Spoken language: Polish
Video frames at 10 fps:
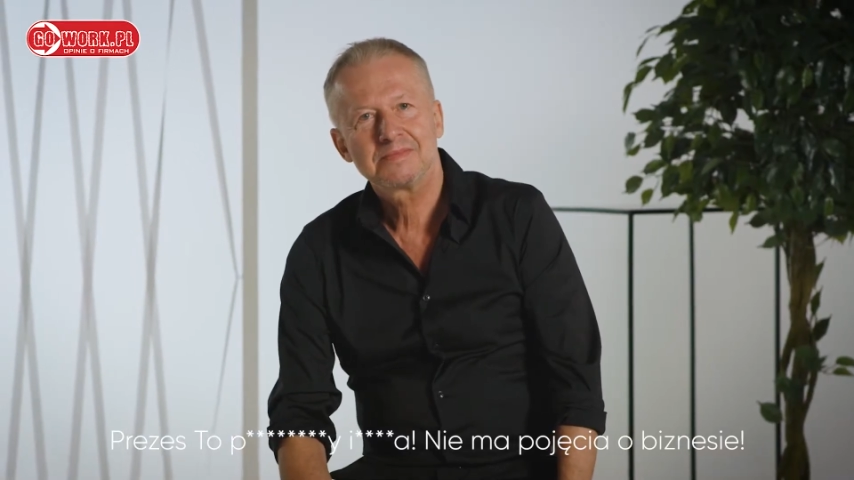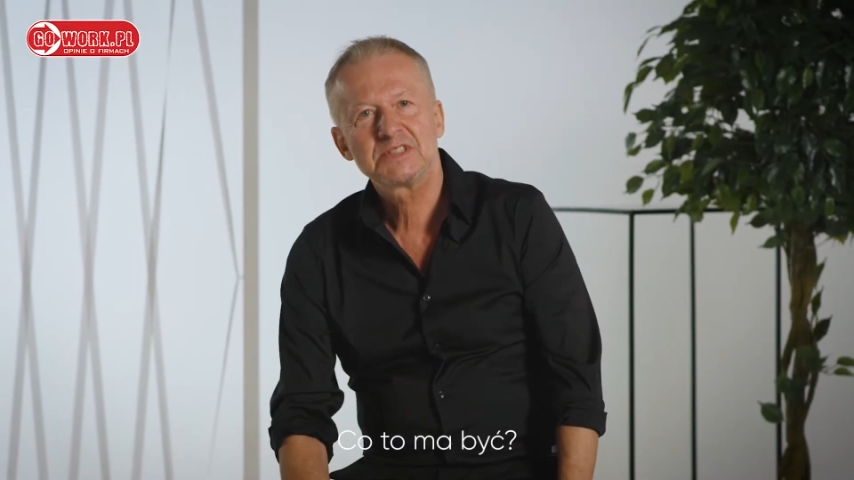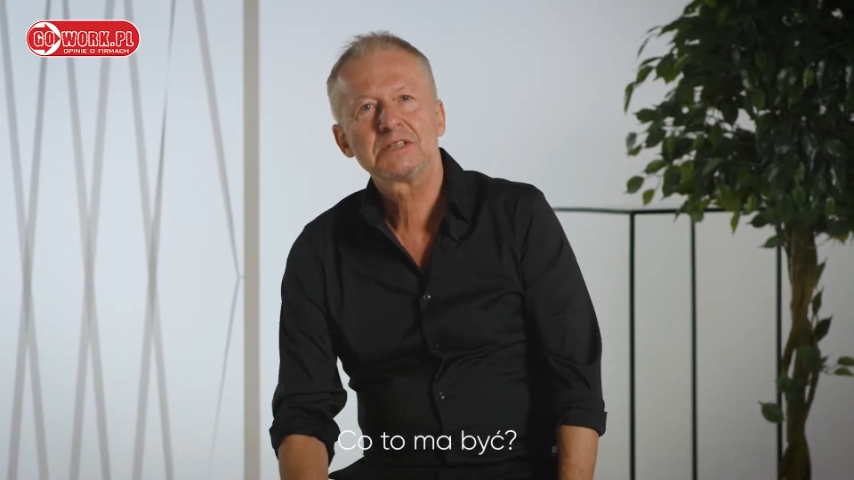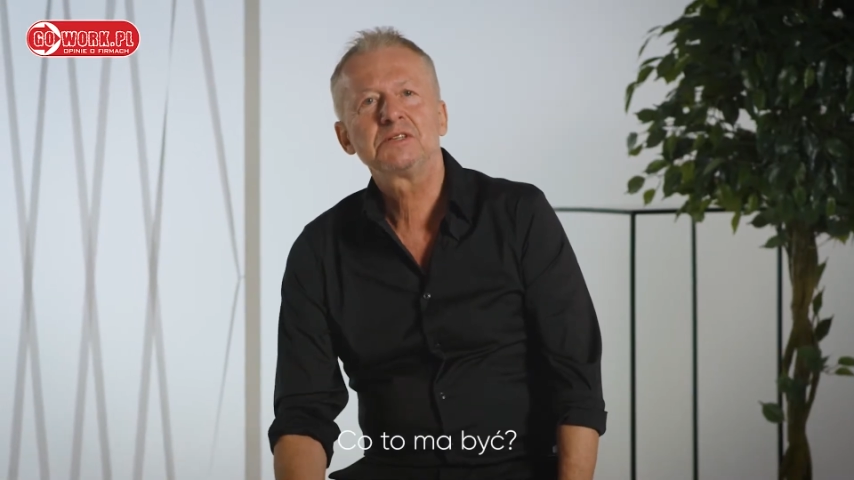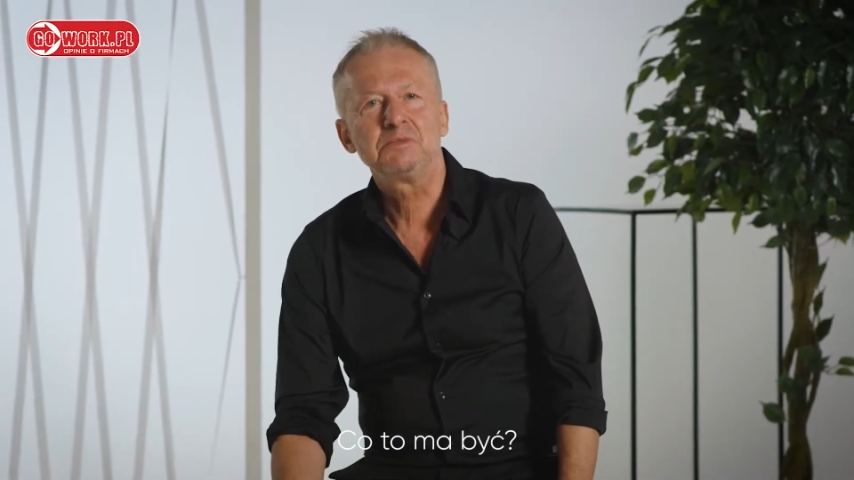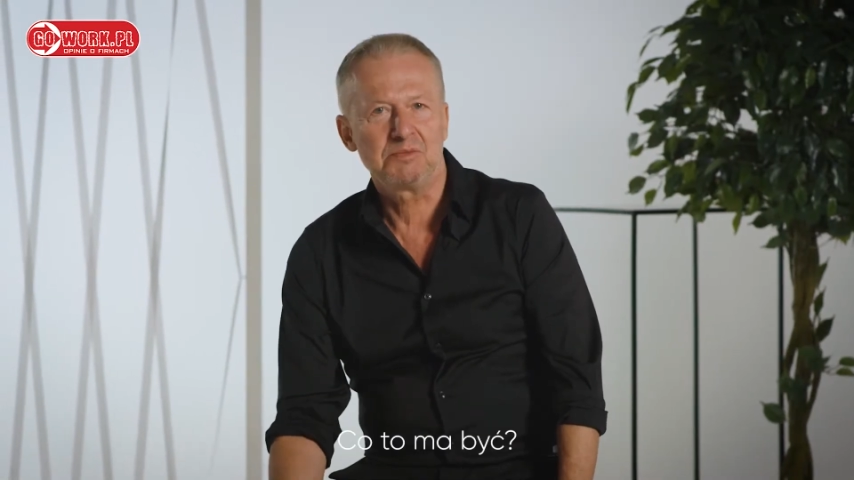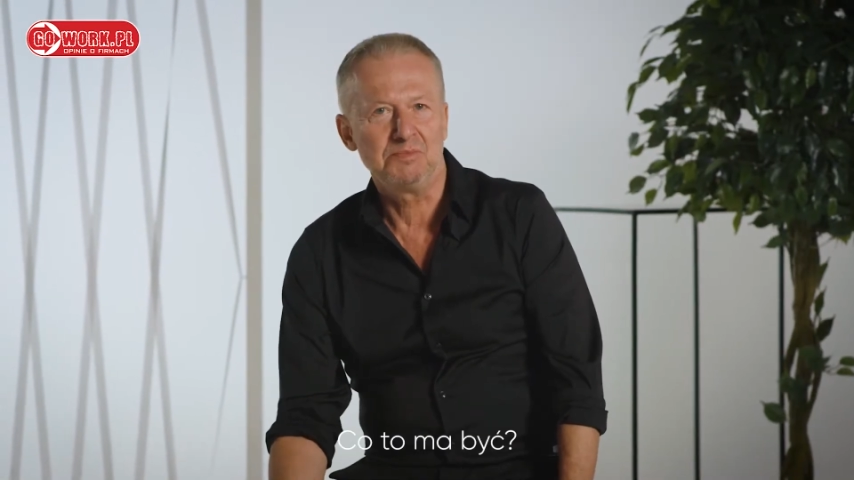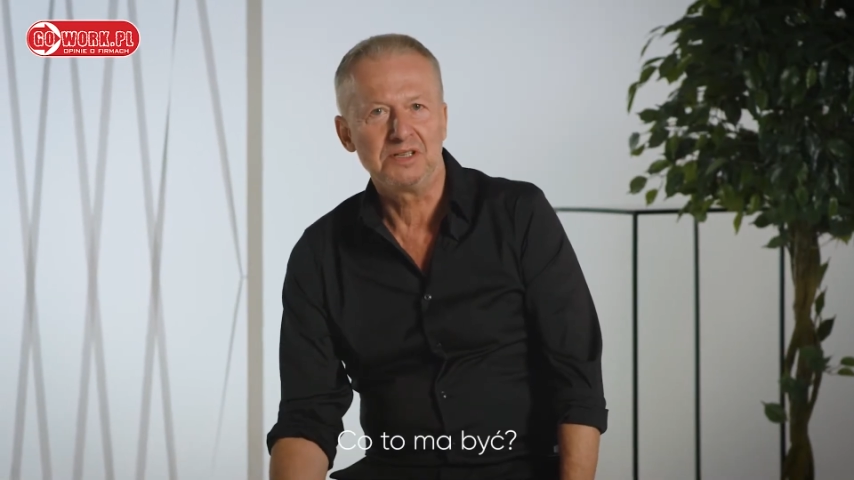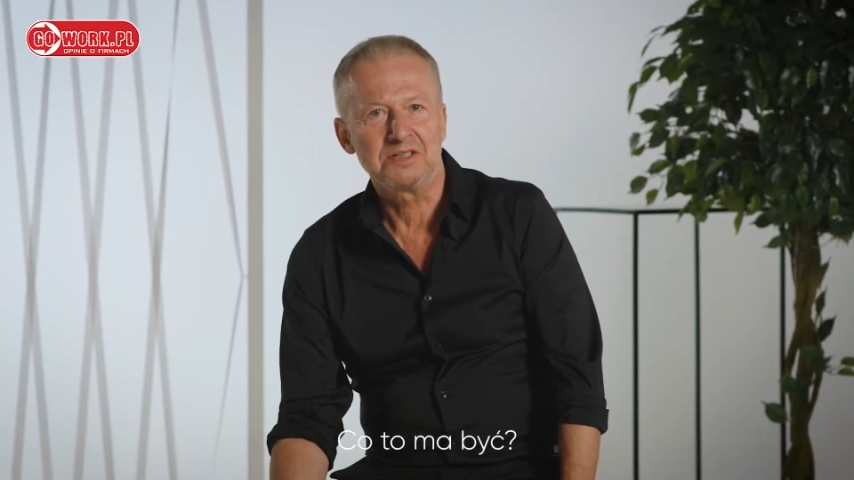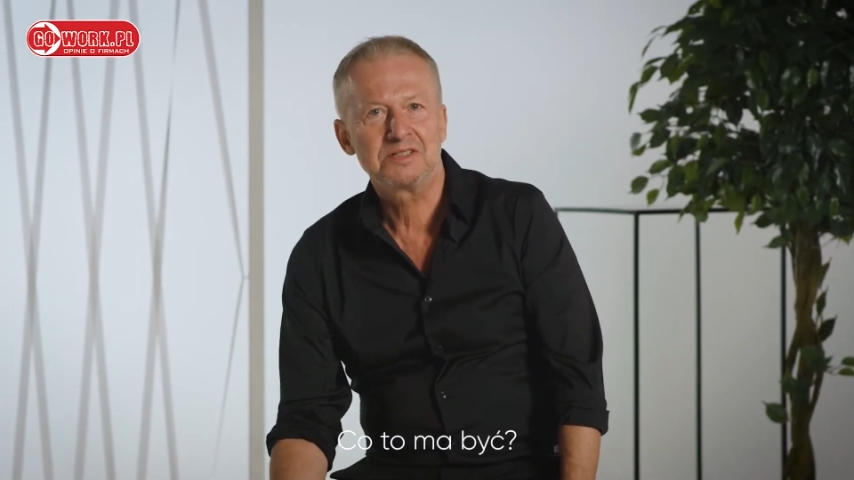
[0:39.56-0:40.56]
Co to ma
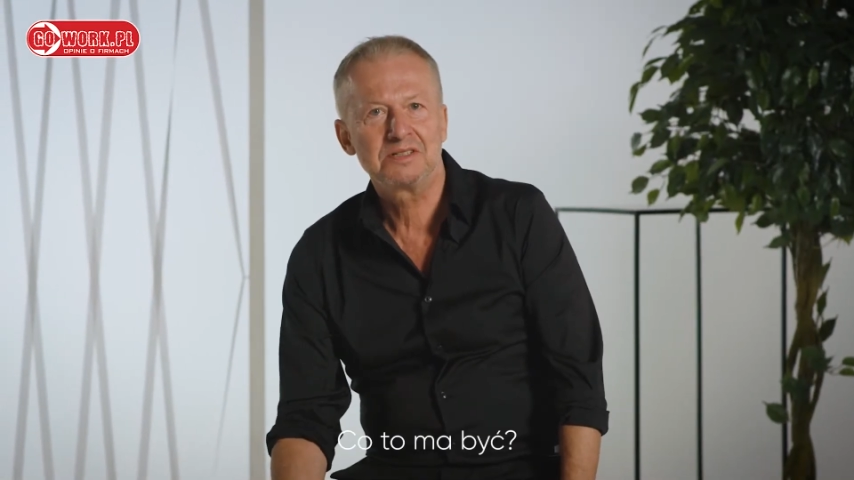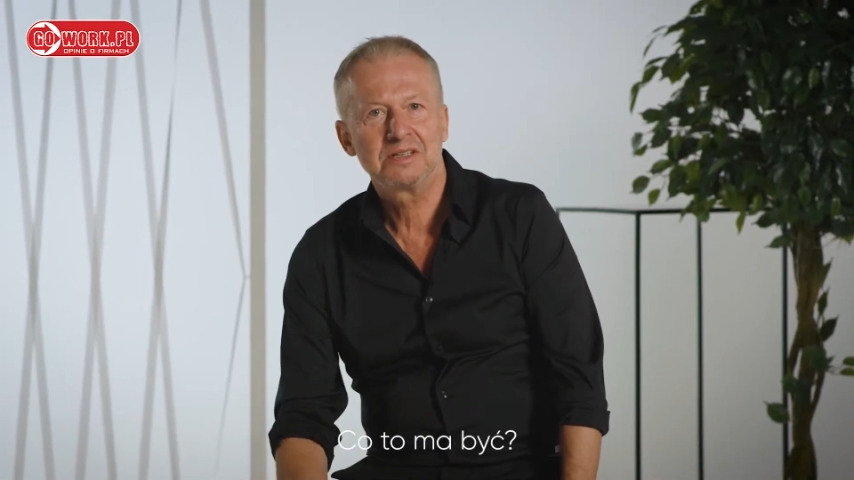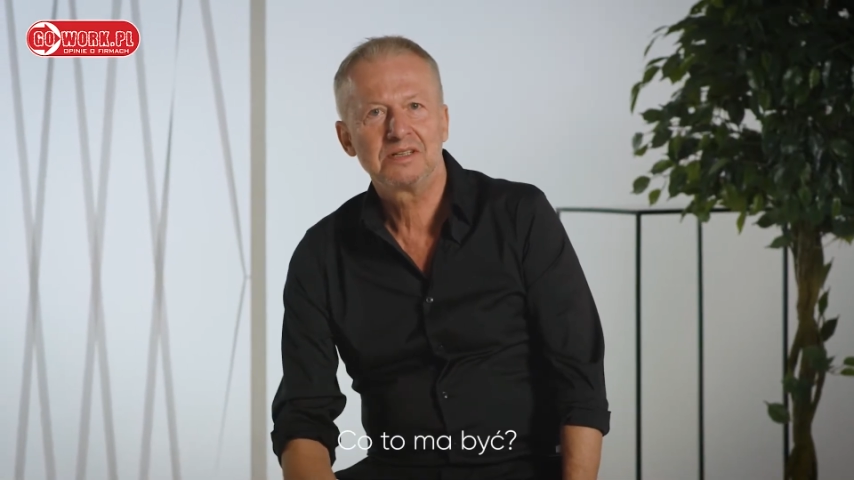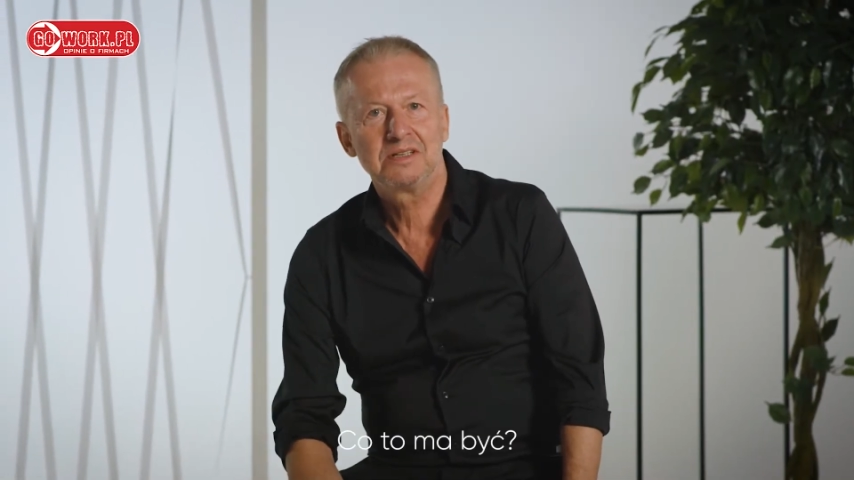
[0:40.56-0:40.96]
być?